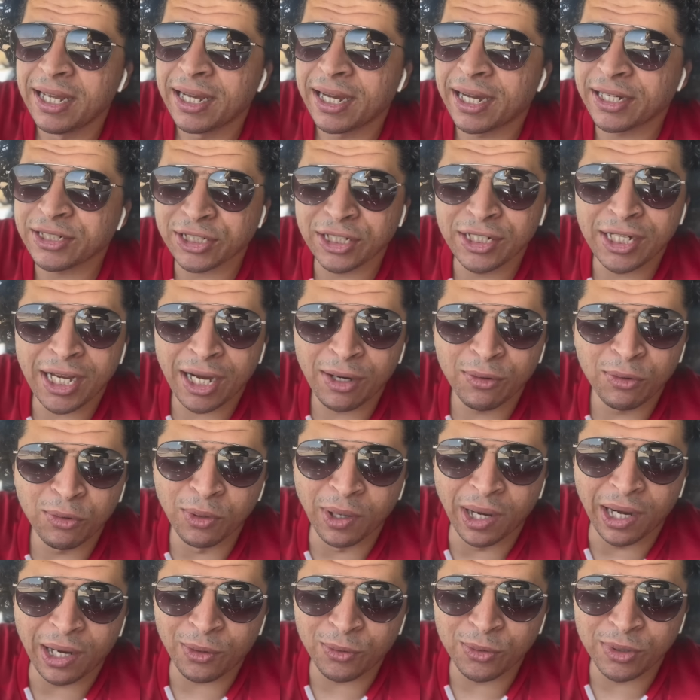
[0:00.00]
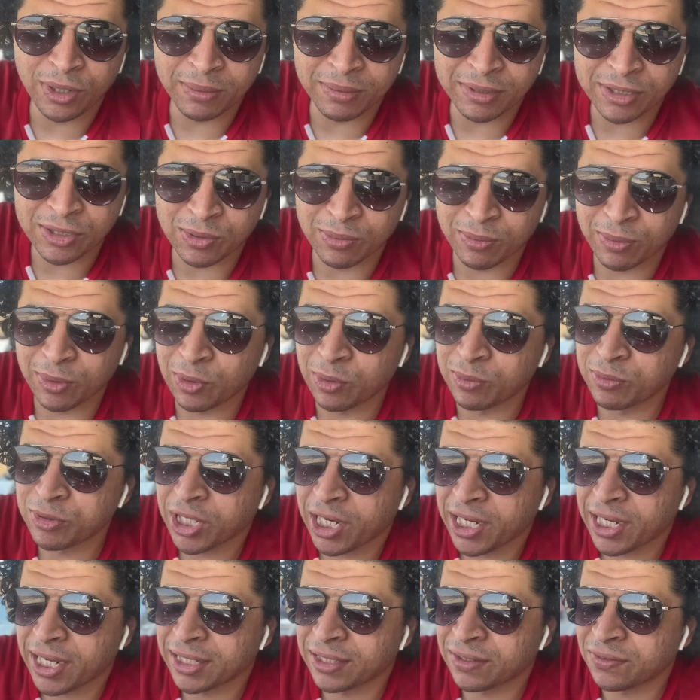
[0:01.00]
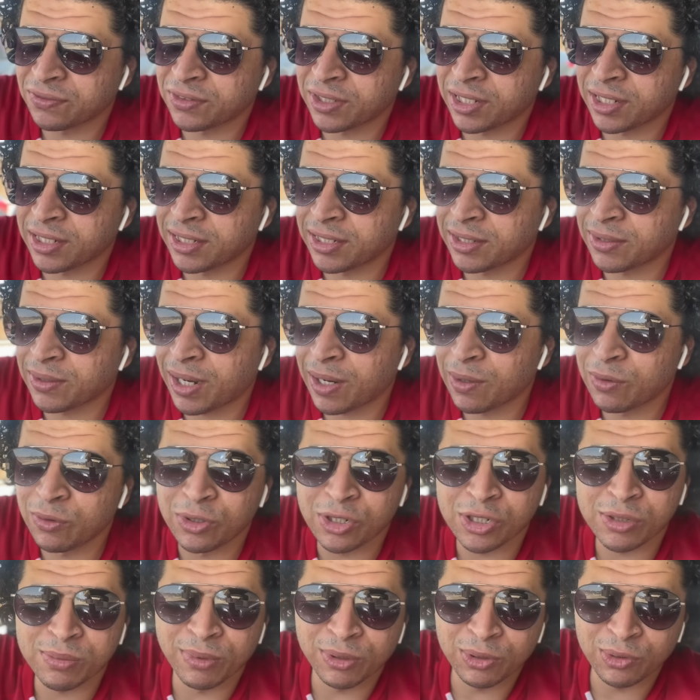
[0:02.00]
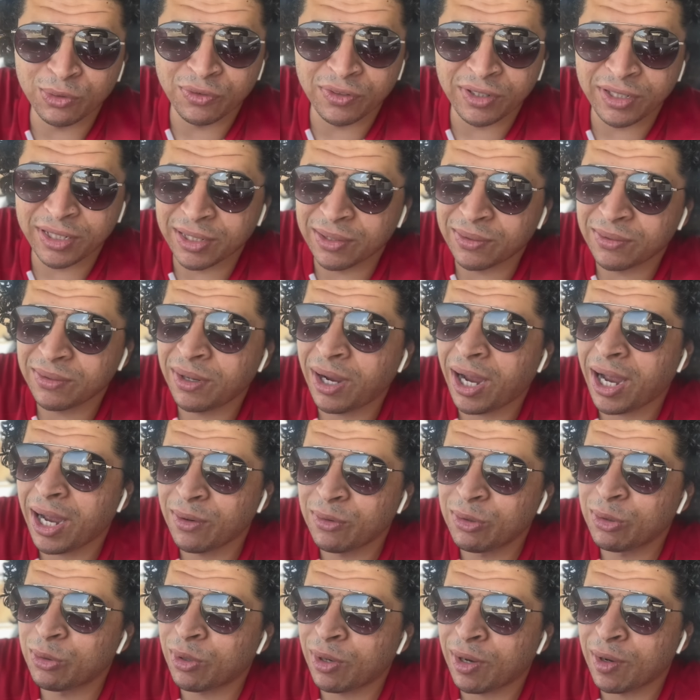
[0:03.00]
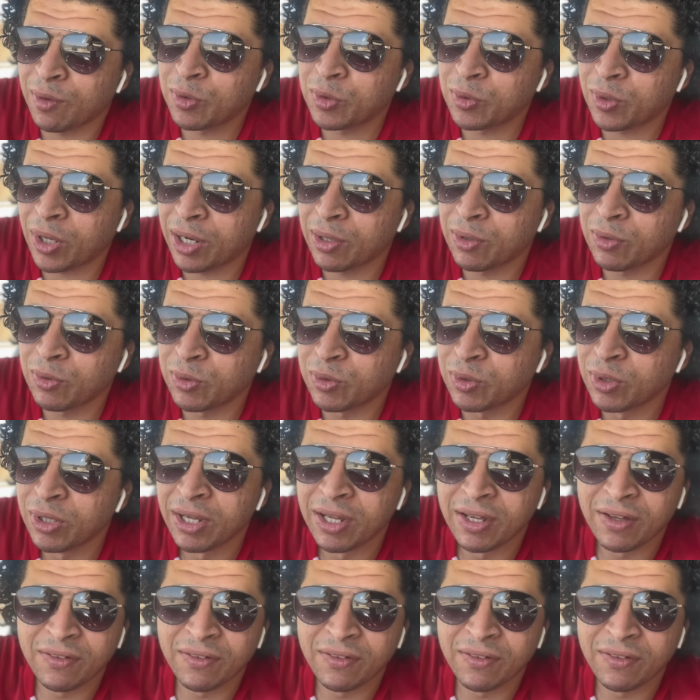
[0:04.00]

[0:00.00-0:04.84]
عشان يحاولوا يوقعونا بس هم لهمش اي هدف تاني وحاولوا يشمتوا فينا وهو حاولوا وحاولوا وحاولوا